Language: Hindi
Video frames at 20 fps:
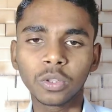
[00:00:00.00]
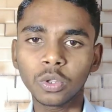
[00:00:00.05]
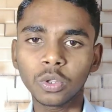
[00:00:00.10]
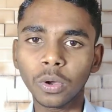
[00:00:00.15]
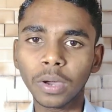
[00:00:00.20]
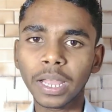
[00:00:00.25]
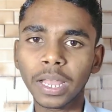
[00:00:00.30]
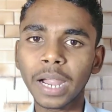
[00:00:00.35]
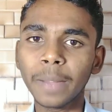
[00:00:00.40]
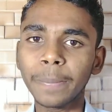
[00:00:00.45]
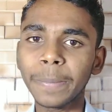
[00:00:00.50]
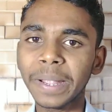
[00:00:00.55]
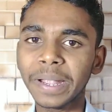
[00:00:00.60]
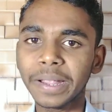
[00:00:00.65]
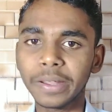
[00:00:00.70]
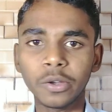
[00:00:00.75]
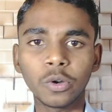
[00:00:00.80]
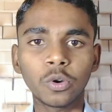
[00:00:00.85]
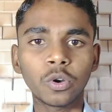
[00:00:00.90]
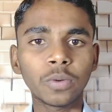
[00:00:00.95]
तो अगर आप एक
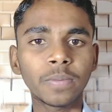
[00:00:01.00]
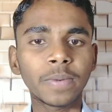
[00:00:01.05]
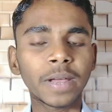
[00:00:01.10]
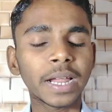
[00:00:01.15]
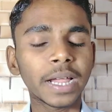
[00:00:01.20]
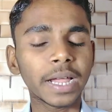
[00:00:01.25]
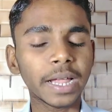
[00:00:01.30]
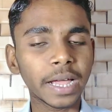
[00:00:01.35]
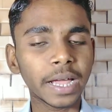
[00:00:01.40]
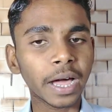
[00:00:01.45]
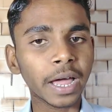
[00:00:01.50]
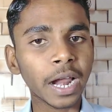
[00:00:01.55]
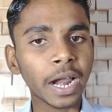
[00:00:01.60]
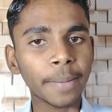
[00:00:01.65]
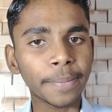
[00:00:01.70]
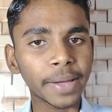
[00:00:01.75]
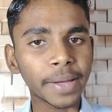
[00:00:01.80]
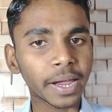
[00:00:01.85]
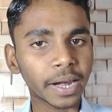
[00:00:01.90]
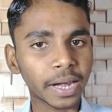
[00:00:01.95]
यूट्यूबर हैं अगर
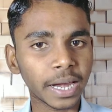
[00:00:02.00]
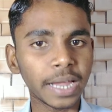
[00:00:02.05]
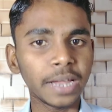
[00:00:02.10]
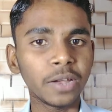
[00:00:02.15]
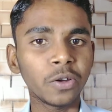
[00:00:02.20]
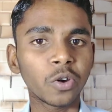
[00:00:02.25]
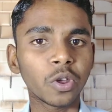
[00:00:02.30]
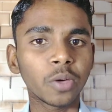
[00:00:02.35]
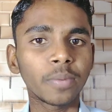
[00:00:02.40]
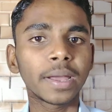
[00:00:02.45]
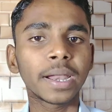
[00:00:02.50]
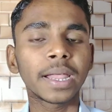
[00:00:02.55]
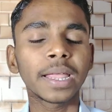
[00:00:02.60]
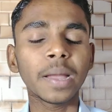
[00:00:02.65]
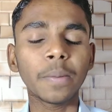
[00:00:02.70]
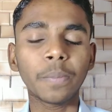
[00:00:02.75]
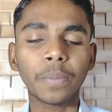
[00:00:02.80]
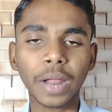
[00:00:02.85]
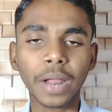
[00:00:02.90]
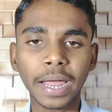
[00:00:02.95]
आप एक नए यूट्यूबर हैं
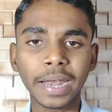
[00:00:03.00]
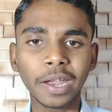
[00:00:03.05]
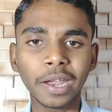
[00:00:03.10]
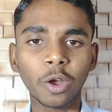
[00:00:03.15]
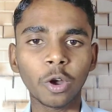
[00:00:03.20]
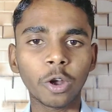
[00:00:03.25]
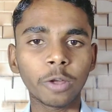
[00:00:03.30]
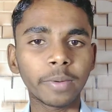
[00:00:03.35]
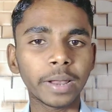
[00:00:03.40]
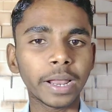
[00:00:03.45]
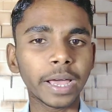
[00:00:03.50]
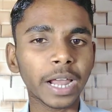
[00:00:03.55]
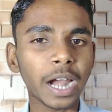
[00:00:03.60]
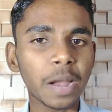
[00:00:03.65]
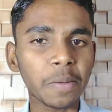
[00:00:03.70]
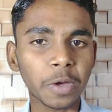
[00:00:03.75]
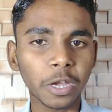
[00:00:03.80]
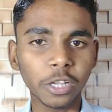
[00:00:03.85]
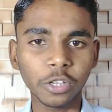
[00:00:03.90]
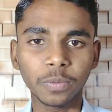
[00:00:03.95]
या पुराने यूट्यूबर अगर
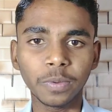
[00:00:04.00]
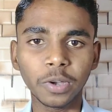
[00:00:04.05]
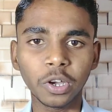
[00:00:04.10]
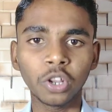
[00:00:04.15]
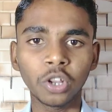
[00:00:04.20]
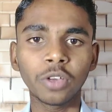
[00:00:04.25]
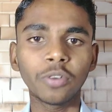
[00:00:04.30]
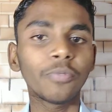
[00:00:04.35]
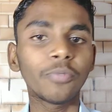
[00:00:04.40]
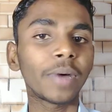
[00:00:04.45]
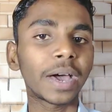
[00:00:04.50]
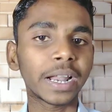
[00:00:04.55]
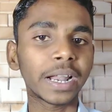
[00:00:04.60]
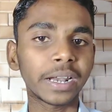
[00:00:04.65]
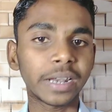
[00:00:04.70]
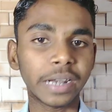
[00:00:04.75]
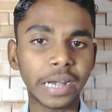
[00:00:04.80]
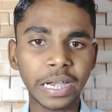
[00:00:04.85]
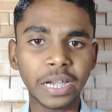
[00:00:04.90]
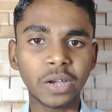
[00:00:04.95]
आपकी जो वीडियो है वो
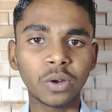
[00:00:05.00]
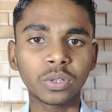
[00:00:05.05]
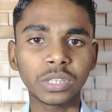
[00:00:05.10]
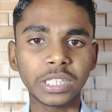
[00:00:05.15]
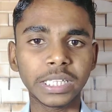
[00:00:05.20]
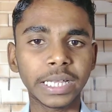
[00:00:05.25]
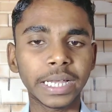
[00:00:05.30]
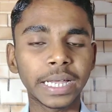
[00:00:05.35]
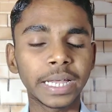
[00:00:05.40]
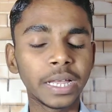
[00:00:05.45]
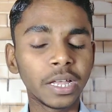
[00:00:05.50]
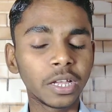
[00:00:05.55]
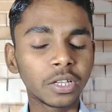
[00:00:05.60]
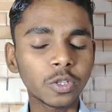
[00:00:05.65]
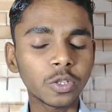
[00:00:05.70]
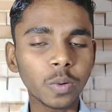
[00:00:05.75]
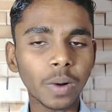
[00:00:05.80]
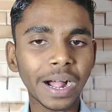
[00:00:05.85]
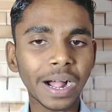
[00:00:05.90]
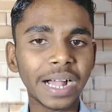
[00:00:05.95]
वायरल नहीं होती है
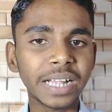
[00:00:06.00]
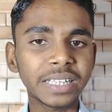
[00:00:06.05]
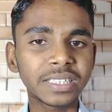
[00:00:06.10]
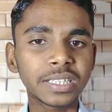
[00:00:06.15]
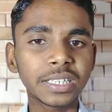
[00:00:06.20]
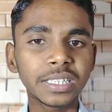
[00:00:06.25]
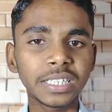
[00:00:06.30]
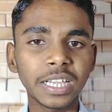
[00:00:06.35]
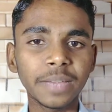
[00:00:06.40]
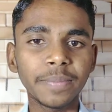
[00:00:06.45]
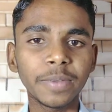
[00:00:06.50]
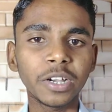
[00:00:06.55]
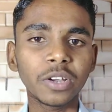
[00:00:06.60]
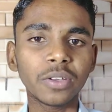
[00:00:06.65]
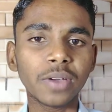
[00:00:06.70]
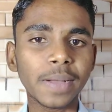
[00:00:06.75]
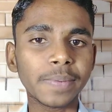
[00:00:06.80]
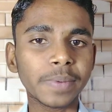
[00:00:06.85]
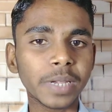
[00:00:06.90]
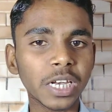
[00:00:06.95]
तो आज की ये
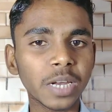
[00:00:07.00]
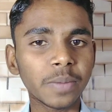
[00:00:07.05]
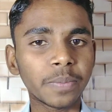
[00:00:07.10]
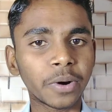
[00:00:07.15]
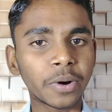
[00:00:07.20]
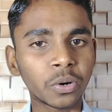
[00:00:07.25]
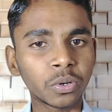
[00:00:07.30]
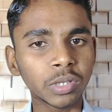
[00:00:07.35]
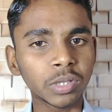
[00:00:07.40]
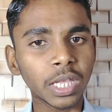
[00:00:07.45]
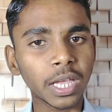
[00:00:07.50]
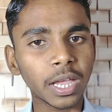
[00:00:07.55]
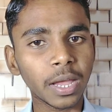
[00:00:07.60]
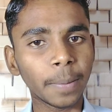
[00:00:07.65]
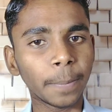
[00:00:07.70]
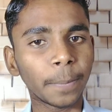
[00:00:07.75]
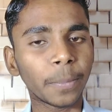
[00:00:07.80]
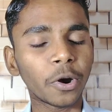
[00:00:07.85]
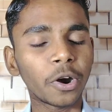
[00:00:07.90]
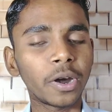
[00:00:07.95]
वीडियो आपके लिए बहुत ही
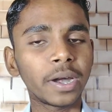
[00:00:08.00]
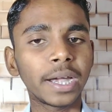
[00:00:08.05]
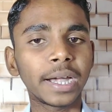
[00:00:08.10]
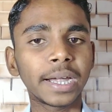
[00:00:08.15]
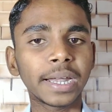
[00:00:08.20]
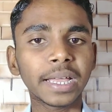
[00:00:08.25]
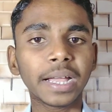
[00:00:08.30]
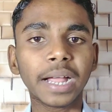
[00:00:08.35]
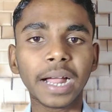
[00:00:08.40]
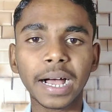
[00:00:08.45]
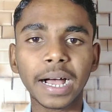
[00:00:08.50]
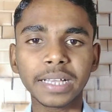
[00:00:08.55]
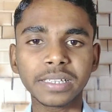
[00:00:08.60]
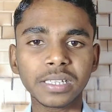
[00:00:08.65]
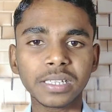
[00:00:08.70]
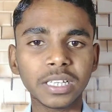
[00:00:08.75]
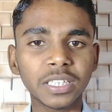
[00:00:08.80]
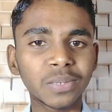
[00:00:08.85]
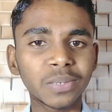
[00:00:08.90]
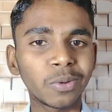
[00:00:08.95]
इंपॉर्टेंट है खास
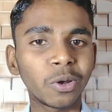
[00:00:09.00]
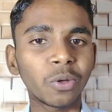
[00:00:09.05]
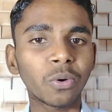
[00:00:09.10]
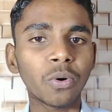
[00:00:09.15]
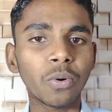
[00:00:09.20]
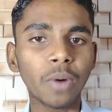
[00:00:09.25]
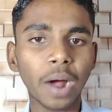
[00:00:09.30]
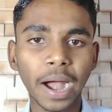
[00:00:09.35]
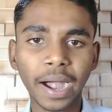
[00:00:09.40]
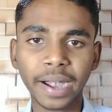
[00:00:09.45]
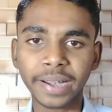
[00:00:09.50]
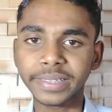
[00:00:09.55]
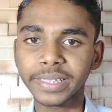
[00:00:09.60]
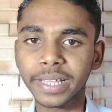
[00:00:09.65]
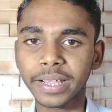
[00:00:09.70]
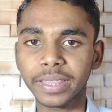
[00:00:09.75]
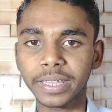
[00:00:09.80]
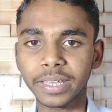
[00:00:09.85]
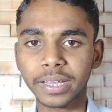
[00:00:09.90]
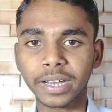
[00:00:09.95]
इस वीडियो को एंड
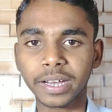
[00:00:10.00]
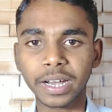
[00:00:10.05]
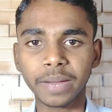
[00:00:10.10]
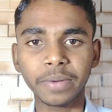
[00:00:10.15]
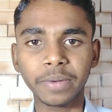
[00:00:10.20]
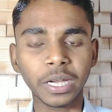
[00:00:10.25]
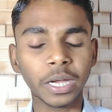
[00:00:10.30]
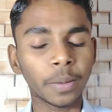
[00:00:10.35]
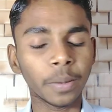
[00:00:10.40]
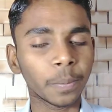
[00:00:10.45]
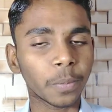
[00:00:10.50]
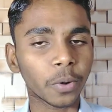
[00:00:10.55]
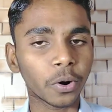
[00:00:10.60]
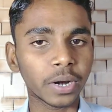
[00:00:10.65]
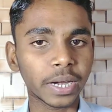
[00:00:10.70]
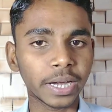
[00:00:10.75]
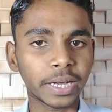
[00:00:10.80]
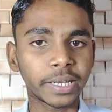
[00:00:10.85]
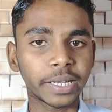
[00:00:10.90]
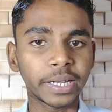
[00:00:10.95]
तक देखना भी
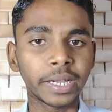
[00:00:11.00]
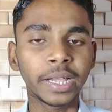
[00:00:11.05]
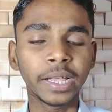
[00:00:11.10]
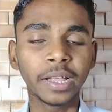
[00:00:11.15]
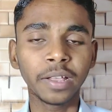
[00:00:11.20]
इंपॉर्टेंट है